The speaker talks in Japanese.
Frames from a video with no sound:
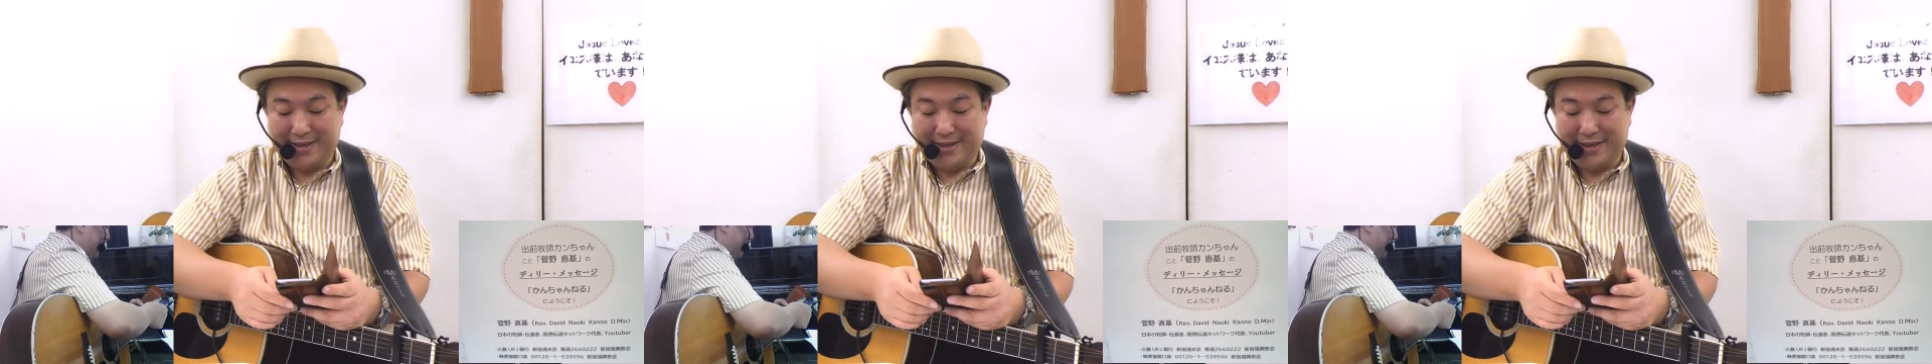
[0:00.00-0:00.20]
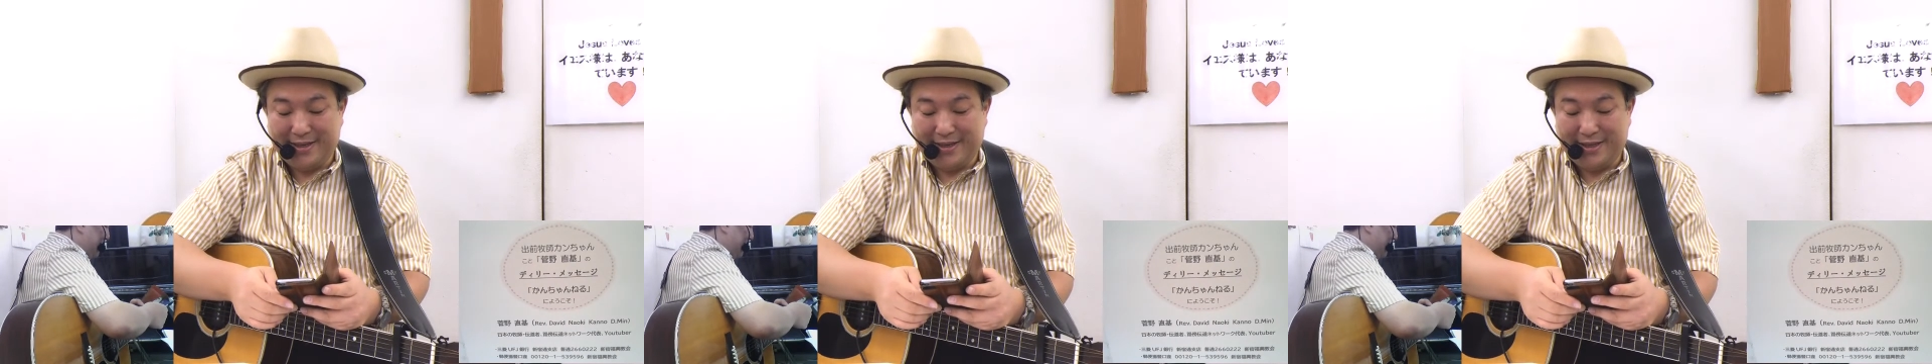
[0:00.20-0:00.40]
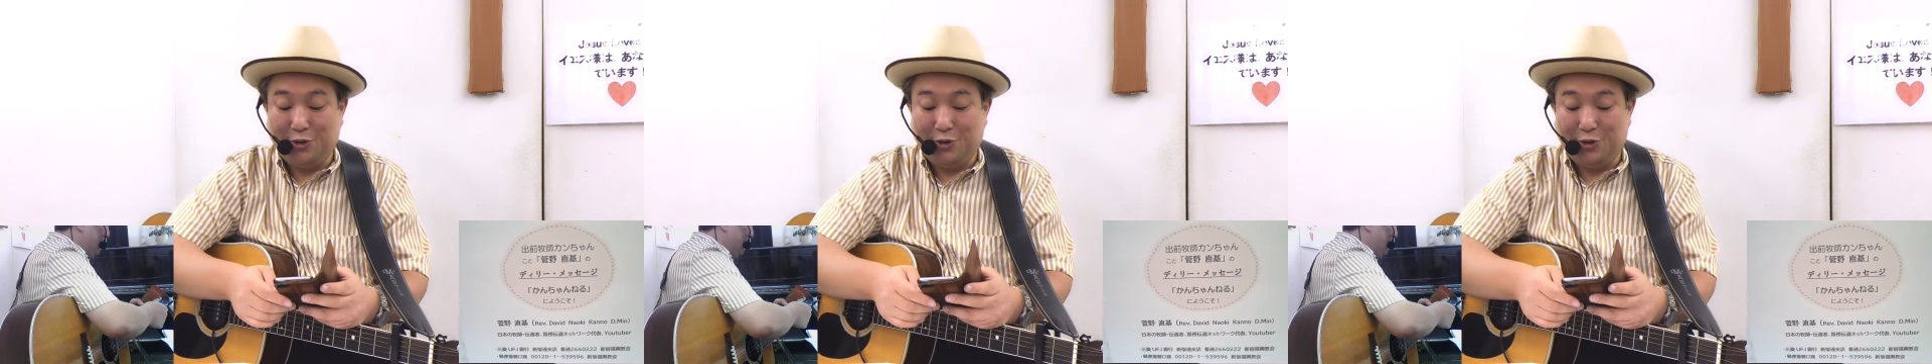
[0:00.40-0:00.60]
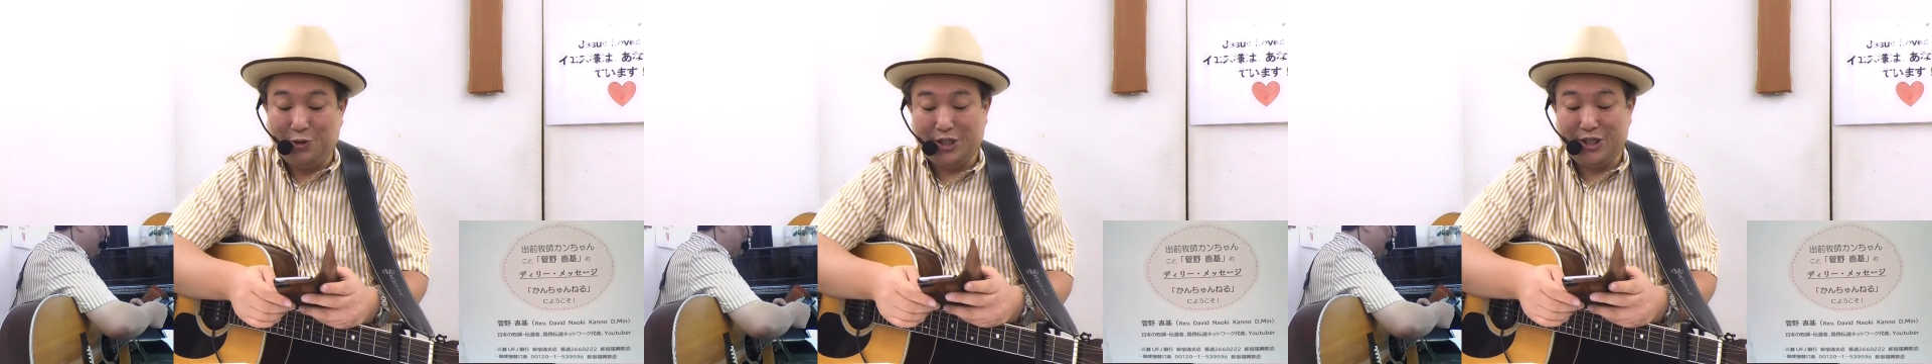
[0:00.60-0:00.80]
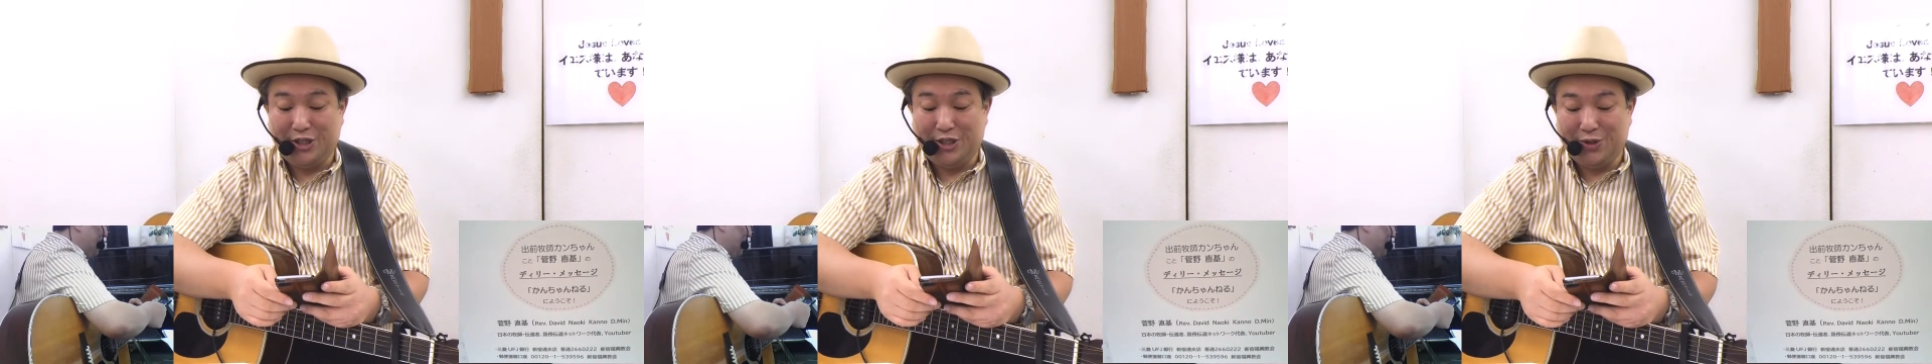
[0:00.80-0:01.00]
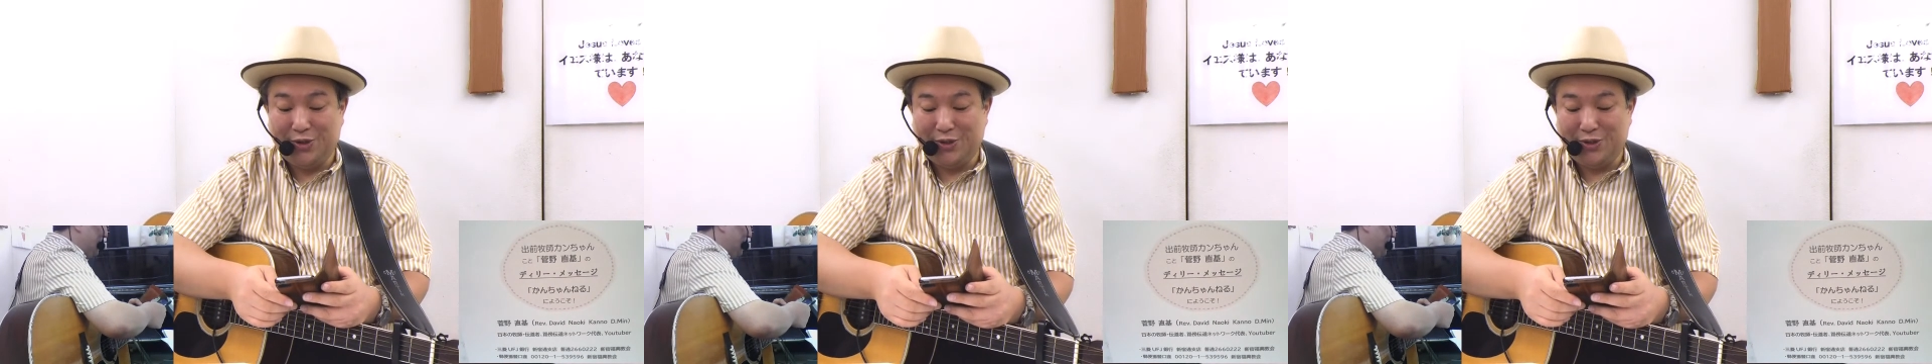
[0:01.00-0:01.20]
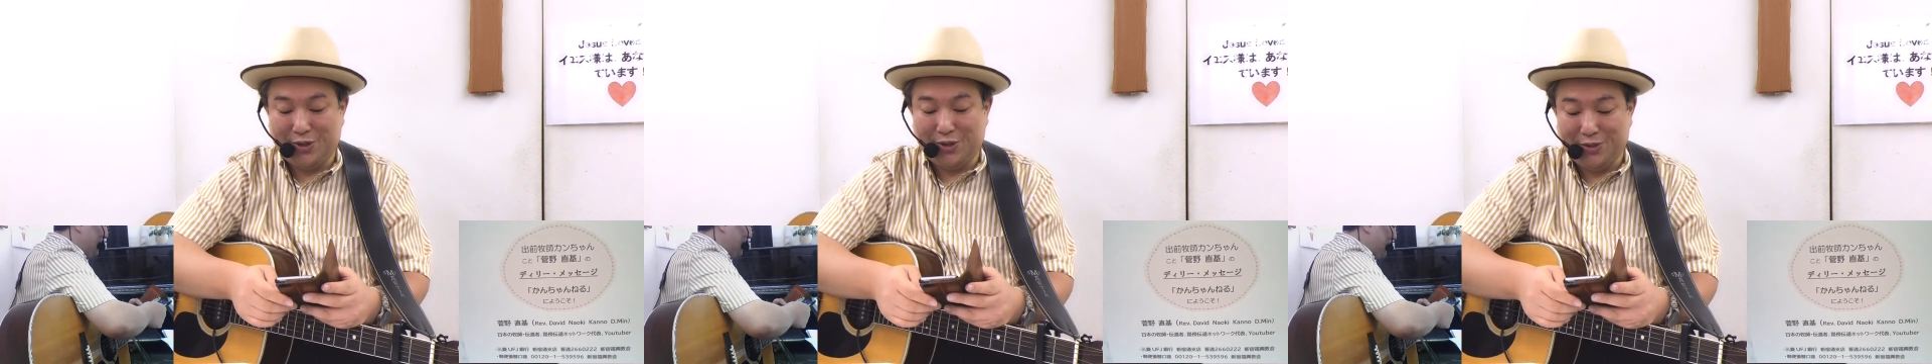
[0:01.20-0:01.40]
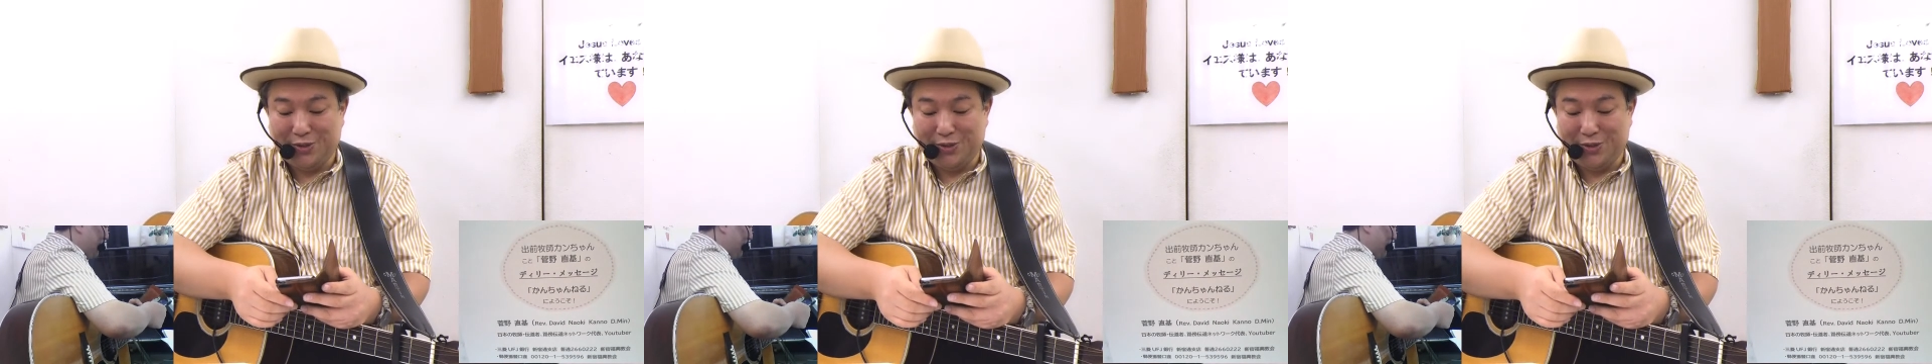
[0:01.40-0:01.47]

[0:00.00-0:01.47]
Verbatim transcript: 人を信用する、